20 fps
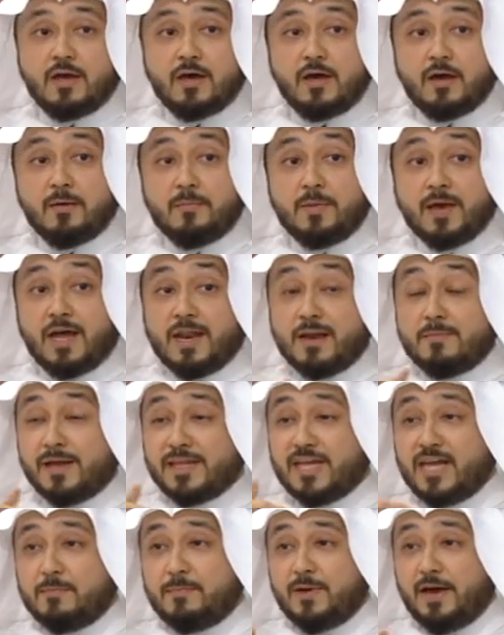أه، نعم. على
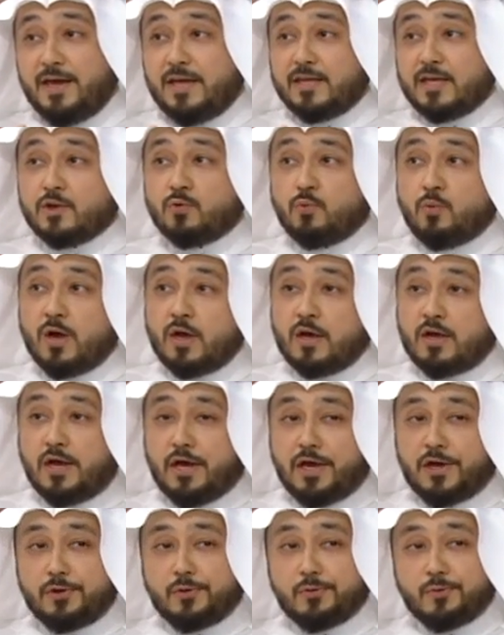المدى البعيد
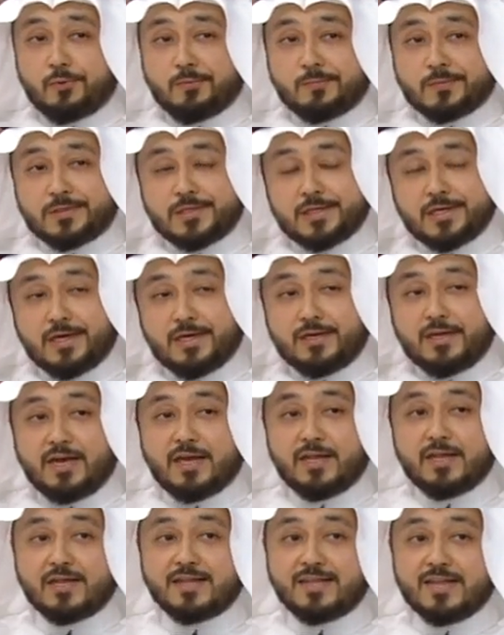اتوقع انه يعني
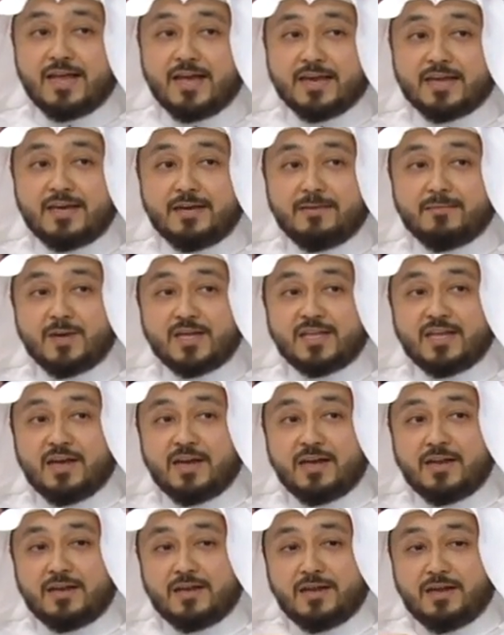حتلاقي بدا
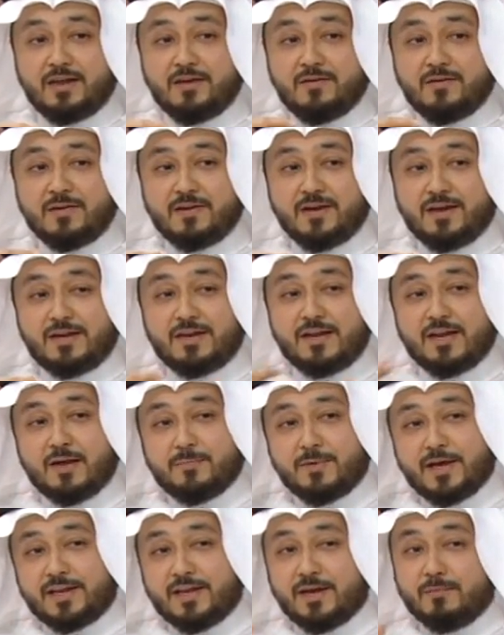يعني،, يعني
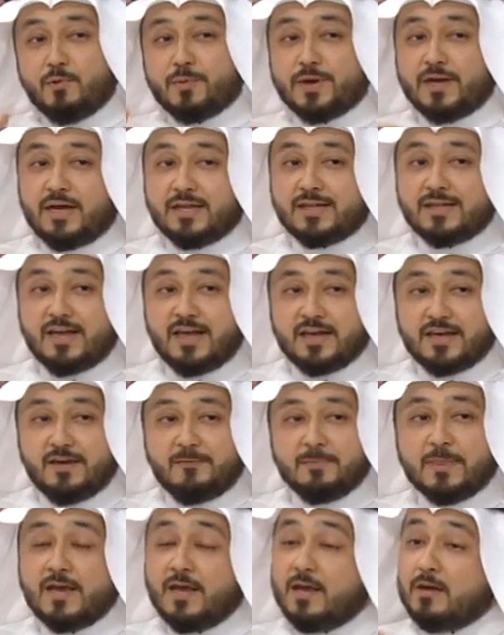الامانه ممكن
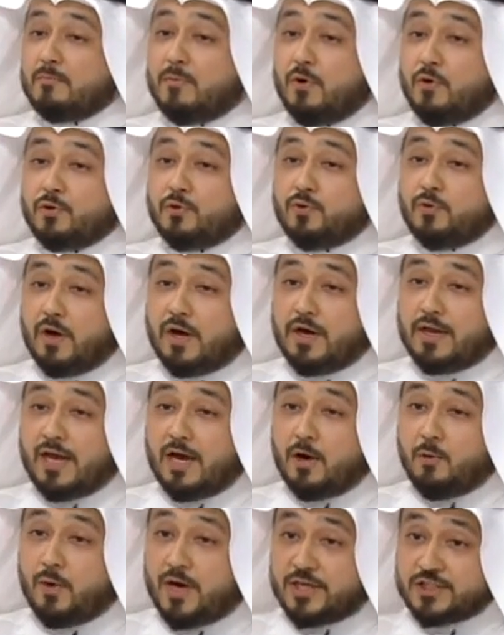حتلاقي موضوع
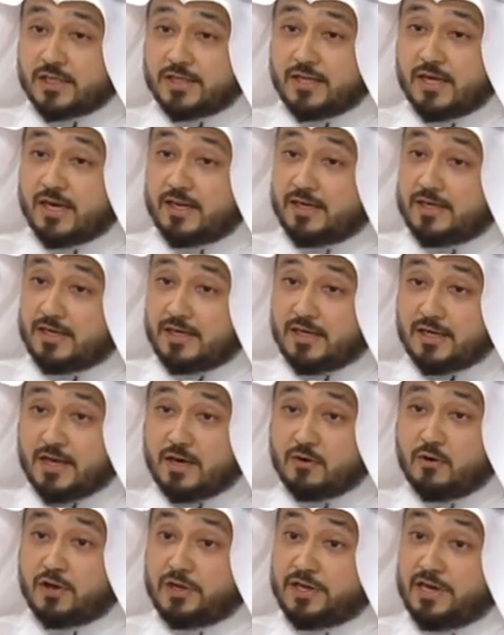الاحواش الداخليه
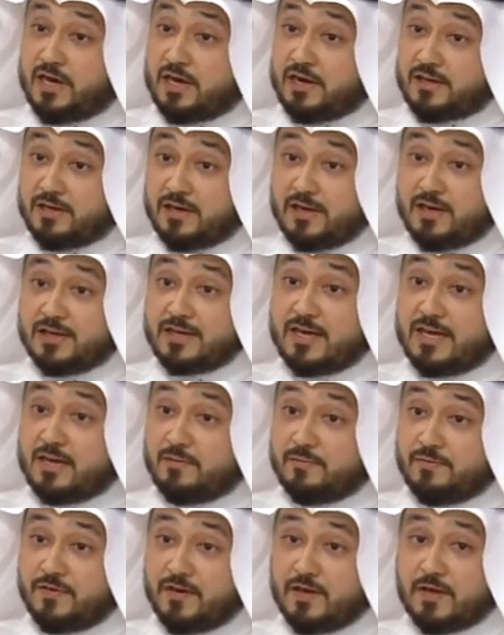الكورت يارد
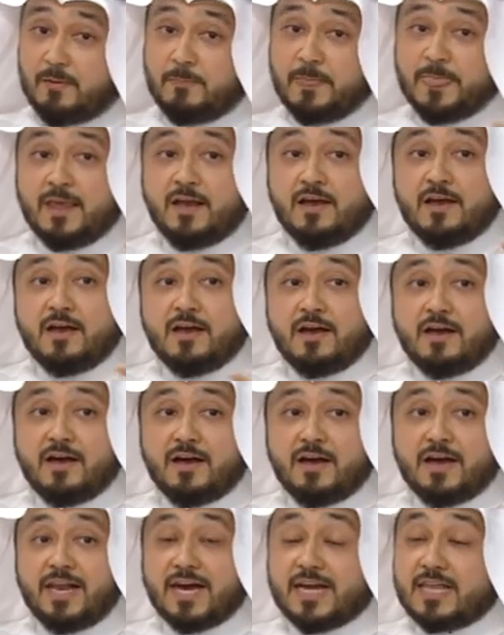حنتكلم فيها
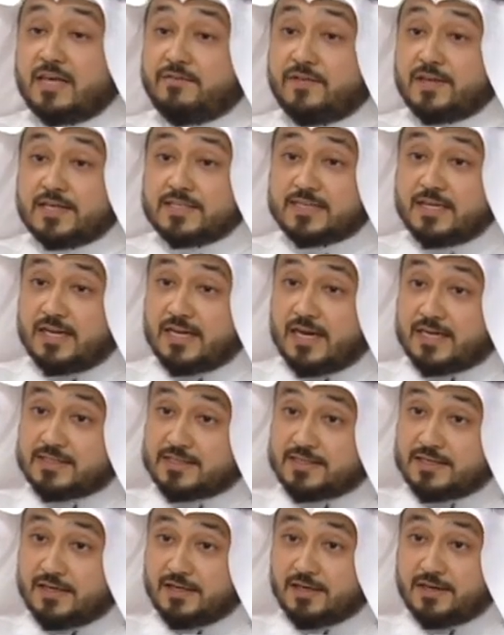أه، الاكتيفيتيز اللي
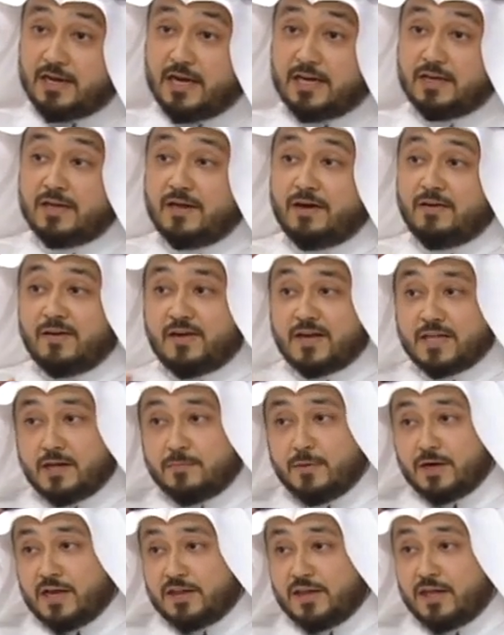حتصير يعني
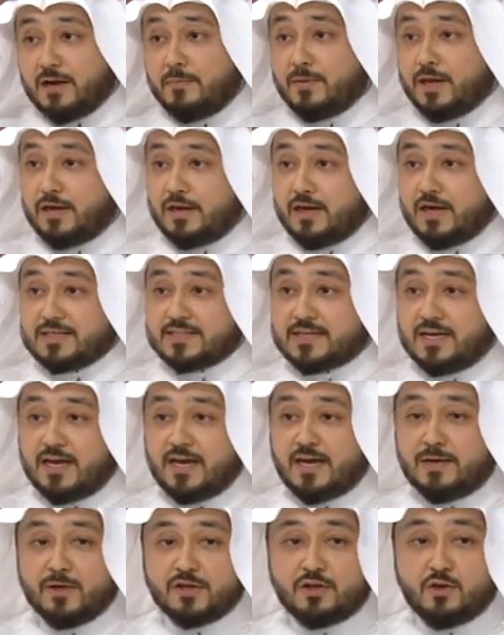اكثر من كثيره من الناس
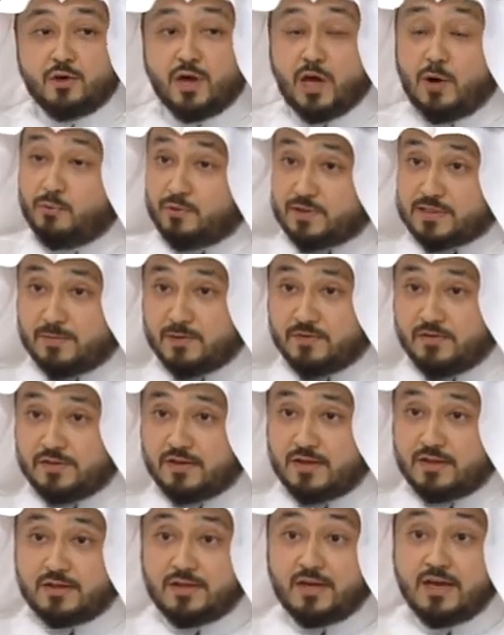الان بداوا يحولوا زي ما
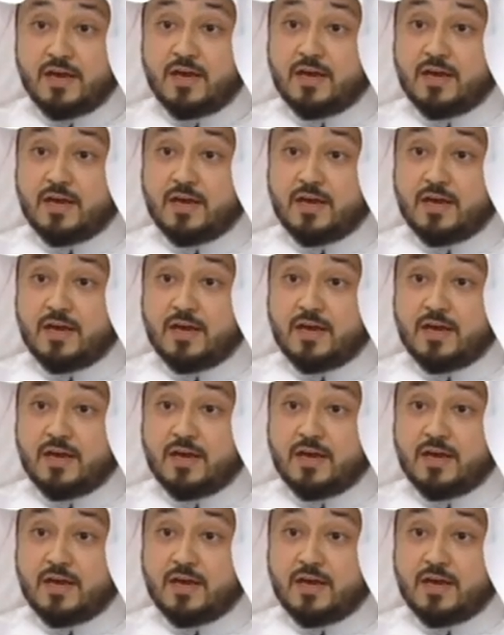تفضلتي